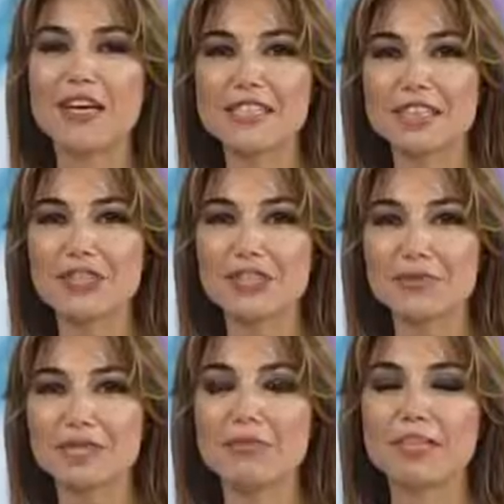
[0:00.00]
vazgeçip
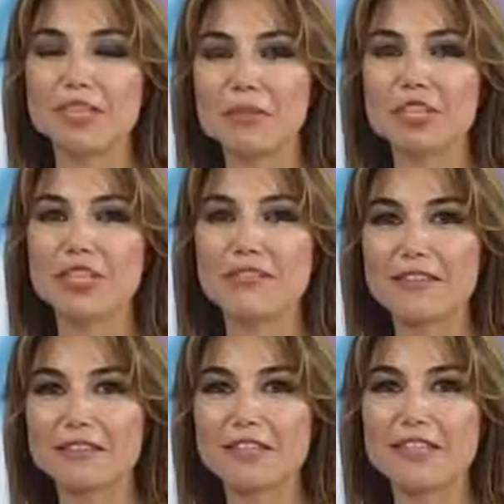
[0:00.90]
Amerika Birleşik
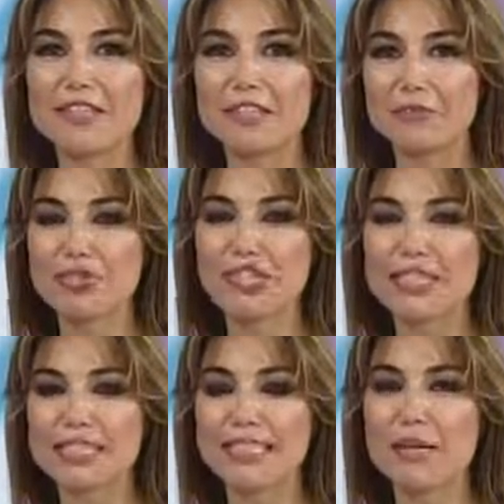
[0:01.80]
Devletleri'ndeki tarım dışı
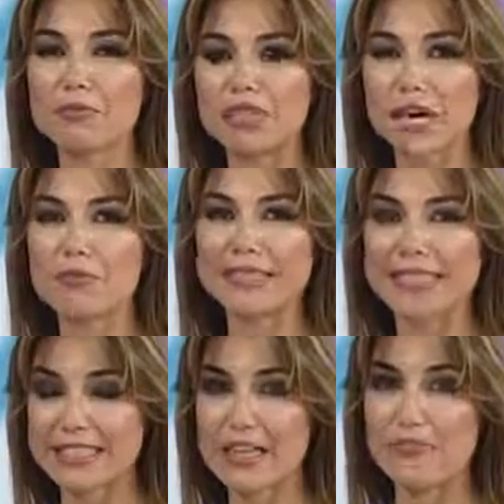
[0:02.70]
istihdam rakamının
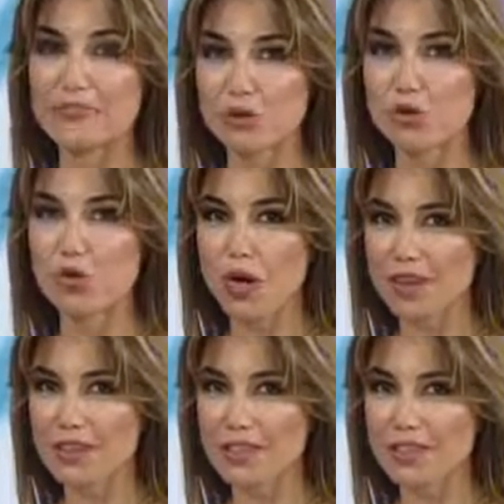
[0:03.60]
etrafında dönüyor
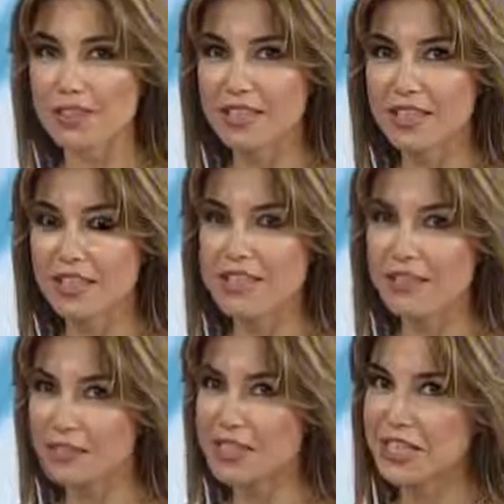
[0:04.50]
artık.
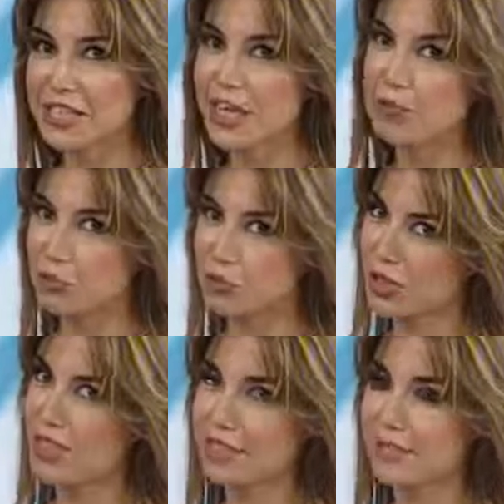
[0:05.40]
Sevgili seyirciler bunu
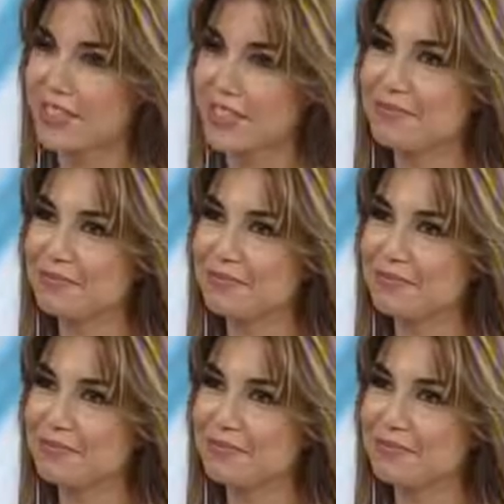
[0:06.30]
takip ederim.